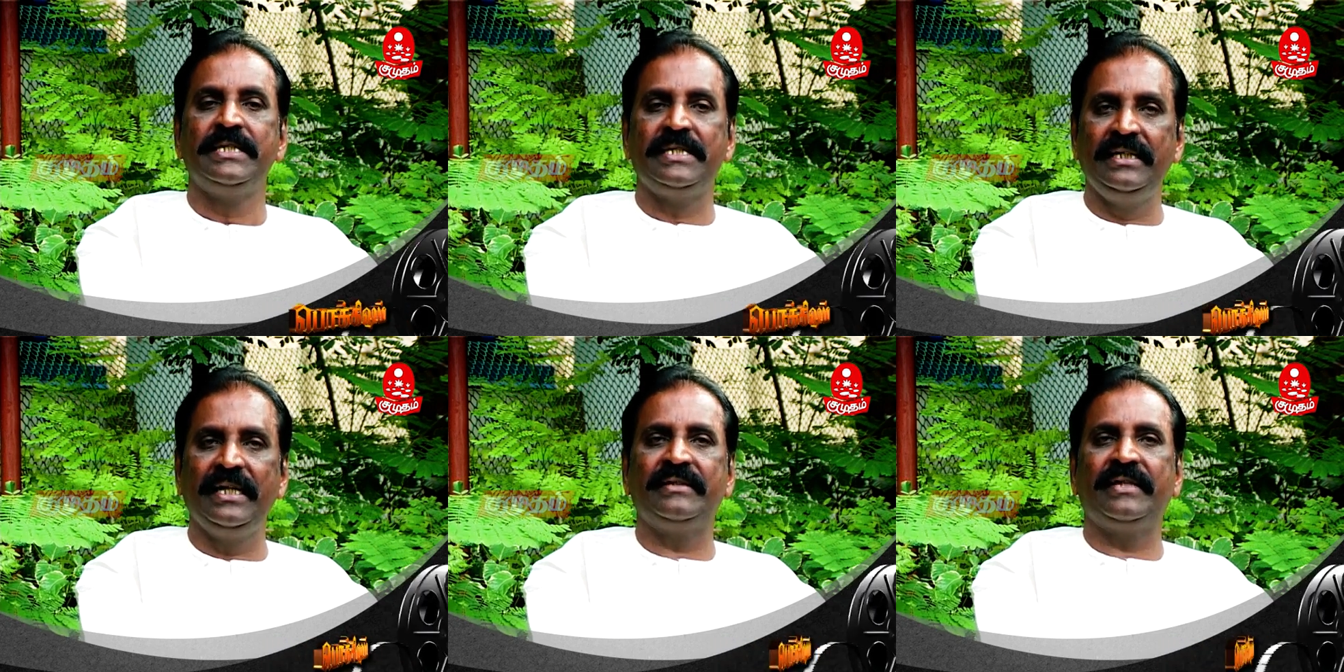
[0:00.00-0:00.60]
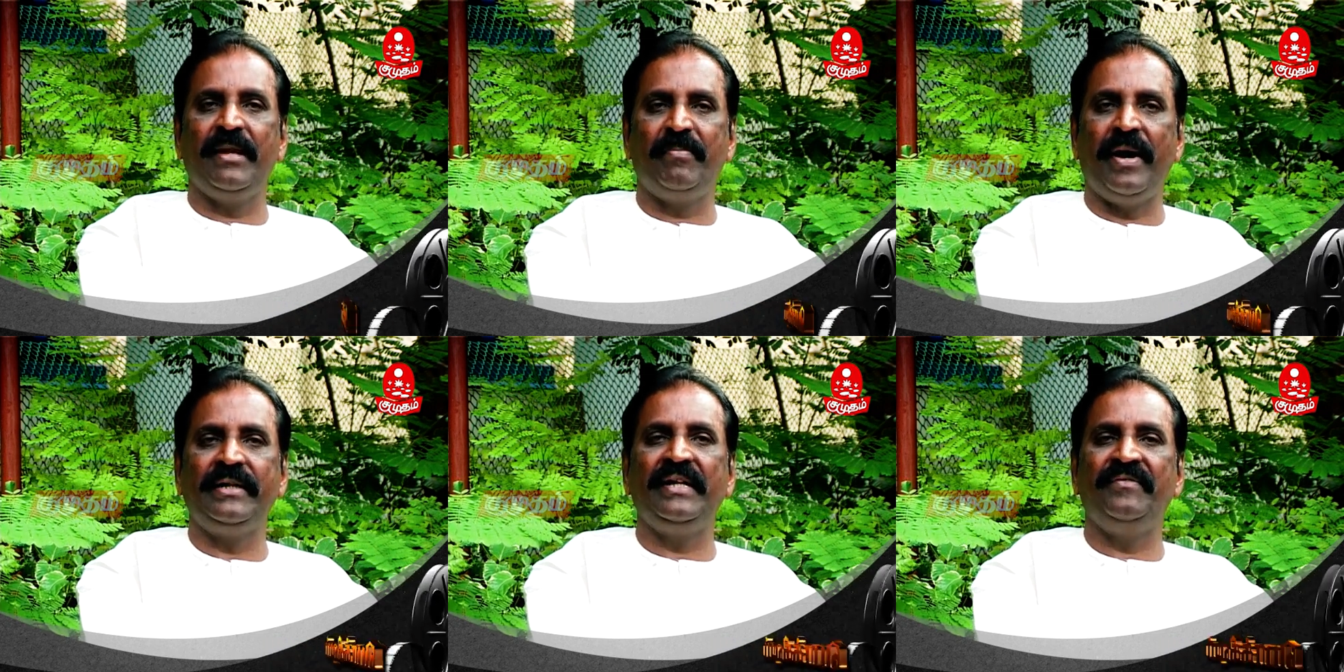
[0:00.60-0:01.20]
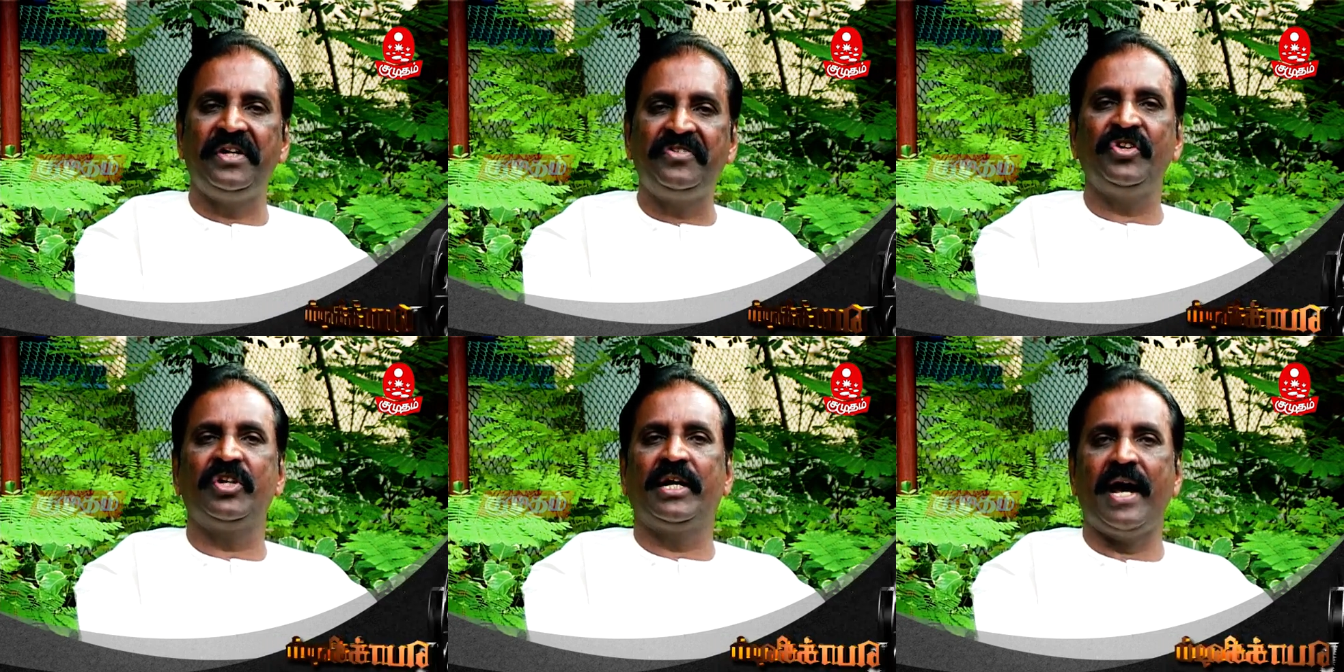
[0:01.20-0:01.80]
சின்னத்திரை பாட்டின்
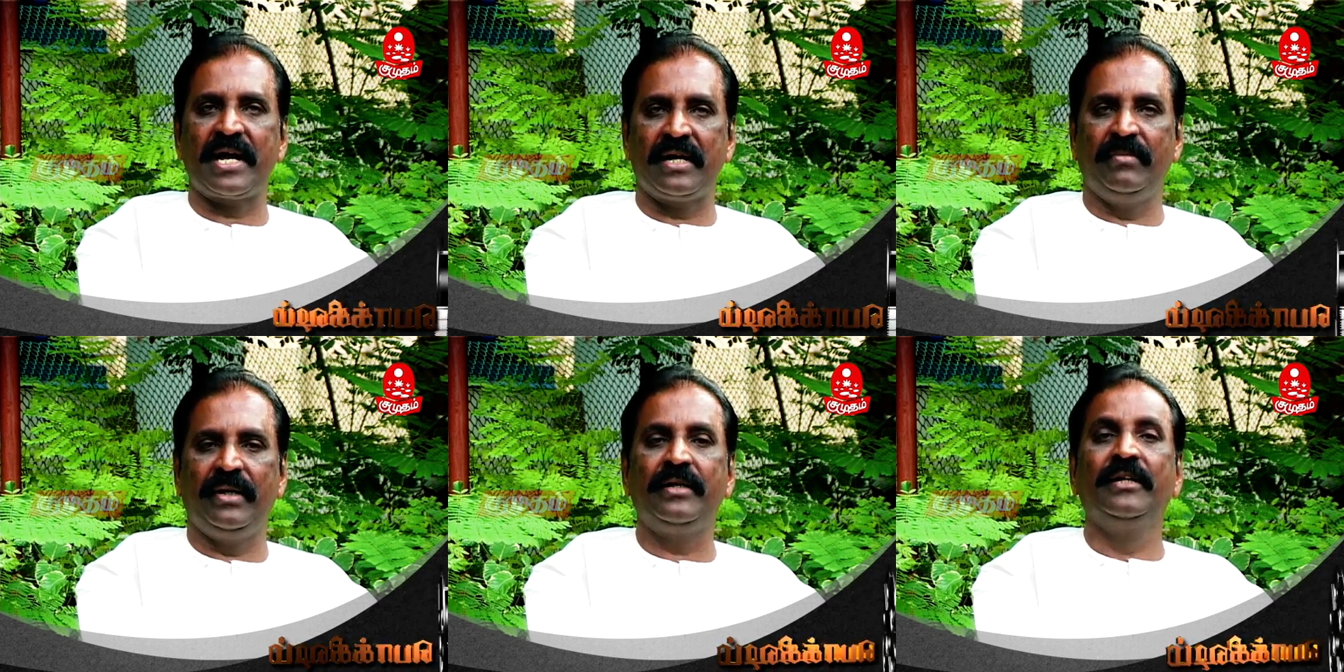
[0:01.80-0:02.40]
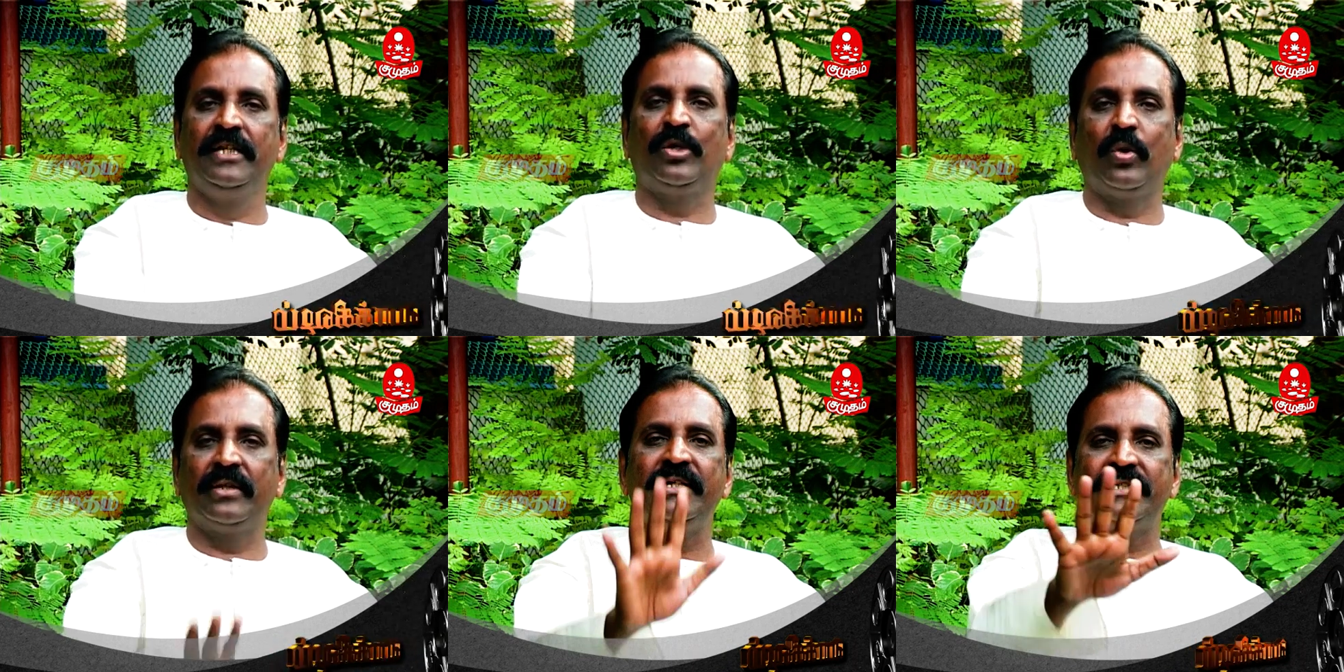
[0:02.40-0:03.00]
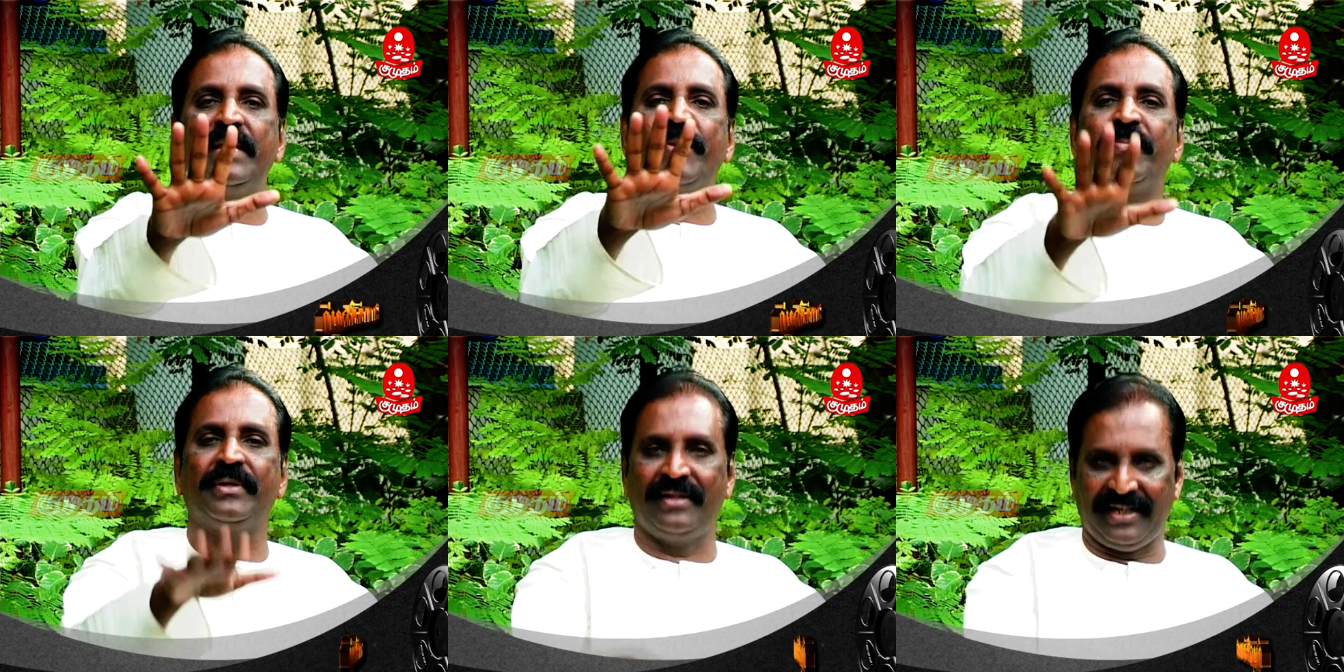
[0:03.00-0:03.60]
வெற்றிக்கு காரணமே எழுதி கொடுத்து
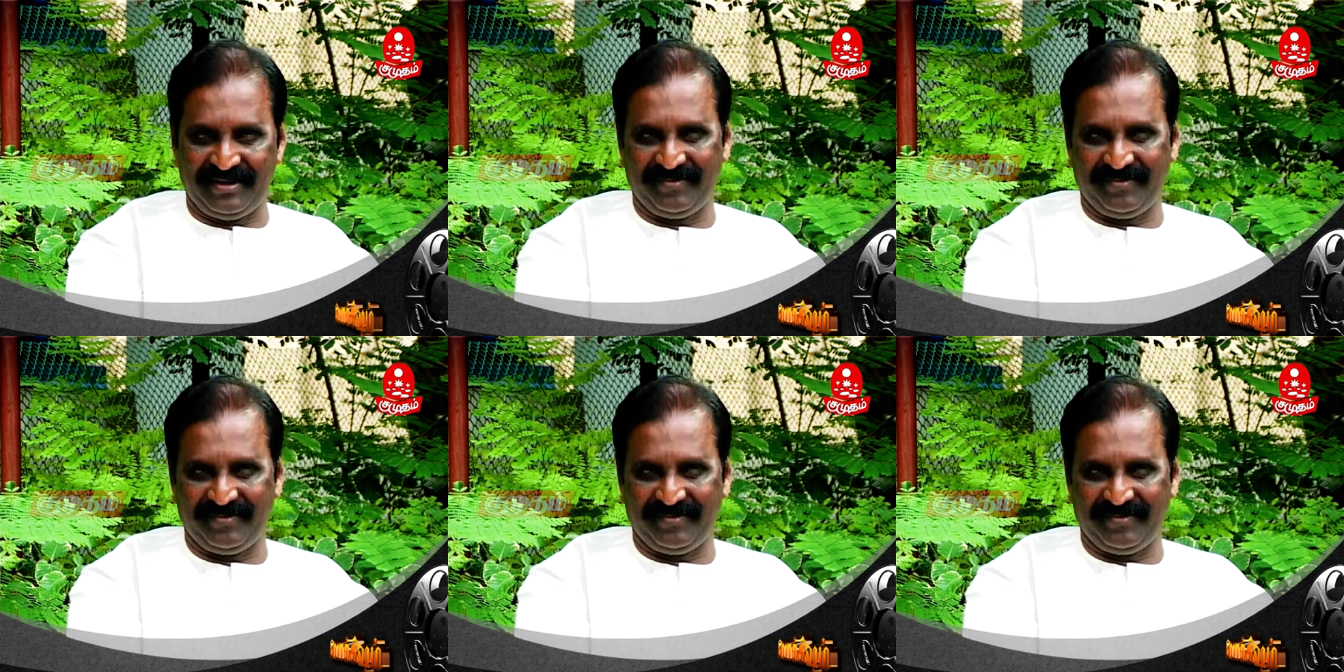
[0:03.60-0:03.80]
இசையமைப்பதுதான்